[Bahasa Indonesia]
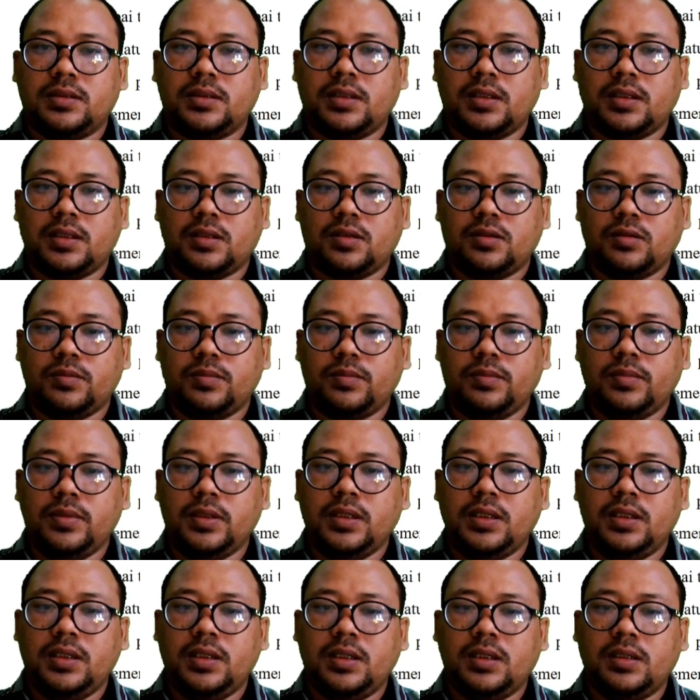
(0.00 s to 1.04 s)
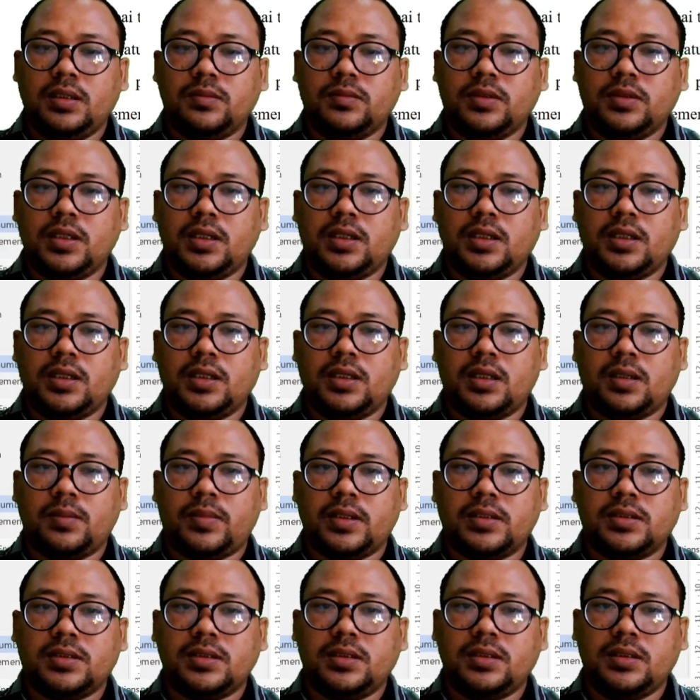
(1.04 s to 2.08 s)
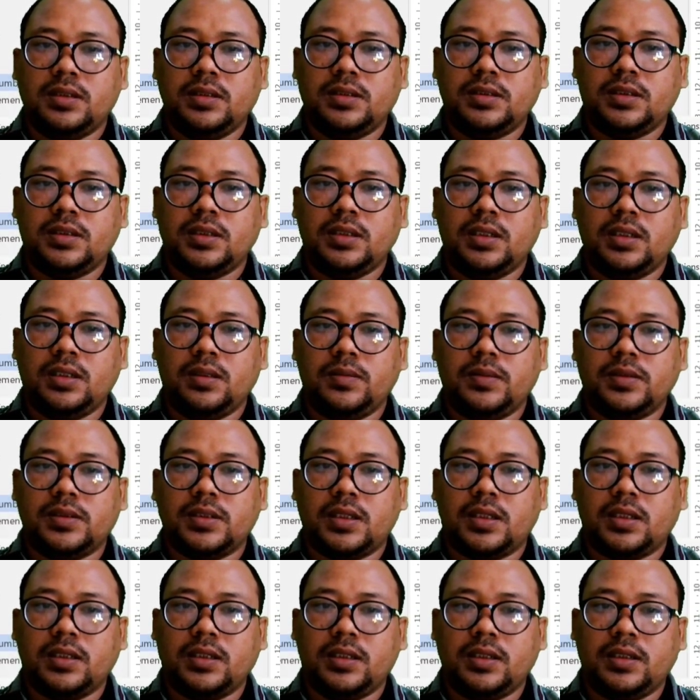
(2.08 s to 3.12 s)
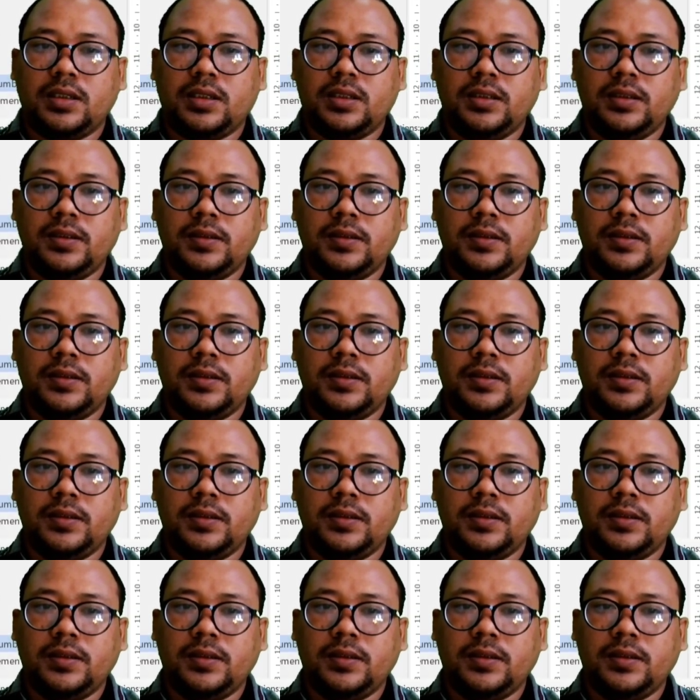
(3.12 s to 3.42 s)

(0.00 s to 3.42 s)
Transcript: ya copy, kemudian kita paste di sini misalnya.